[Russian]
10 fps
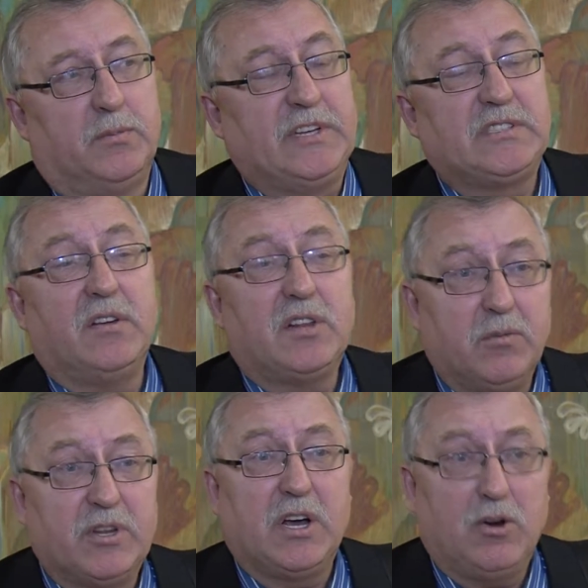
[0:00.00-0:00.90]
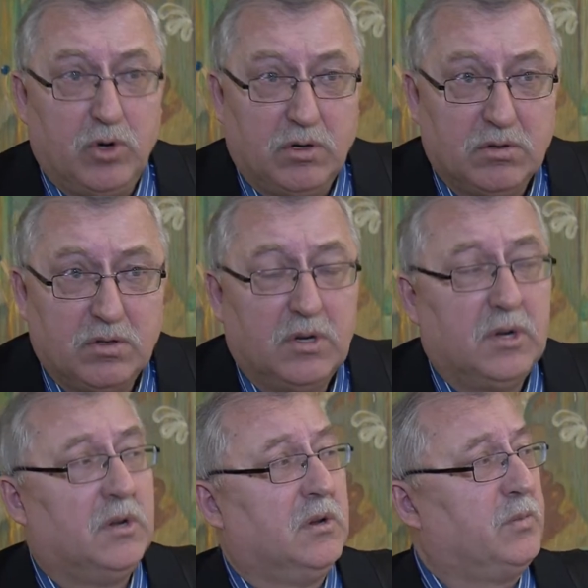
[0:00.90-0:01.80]
представителям НКО,
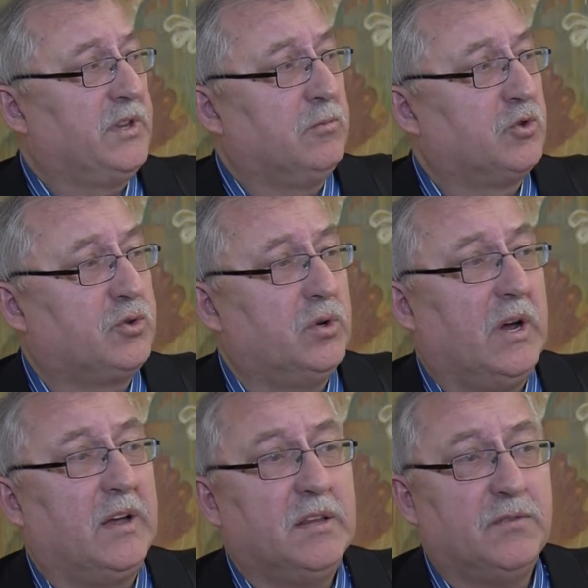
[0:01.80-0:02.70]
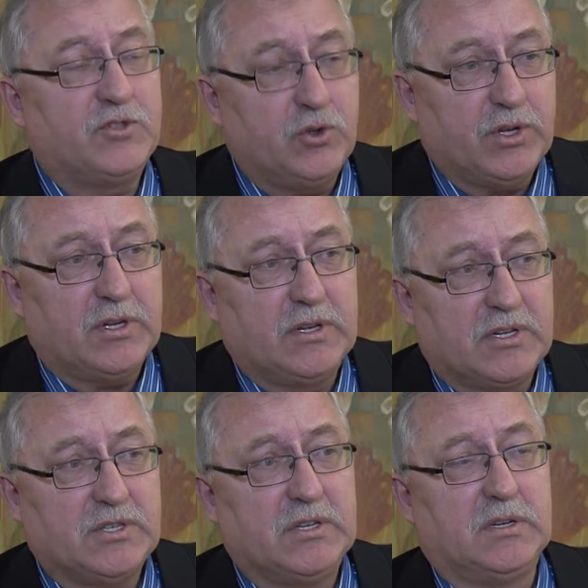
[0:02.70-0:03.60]
потому что они все-таки
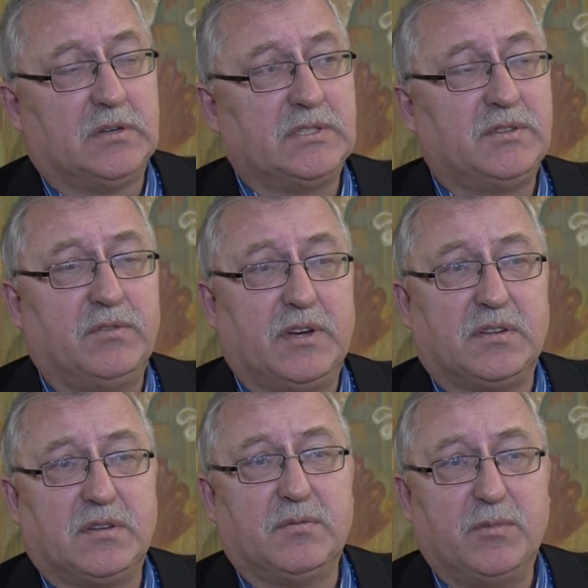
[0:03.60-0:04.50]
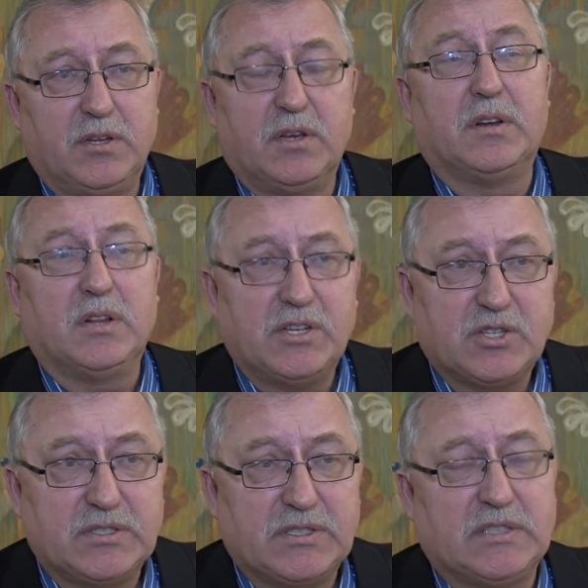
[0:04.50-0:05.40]
должны развивать медиа relations,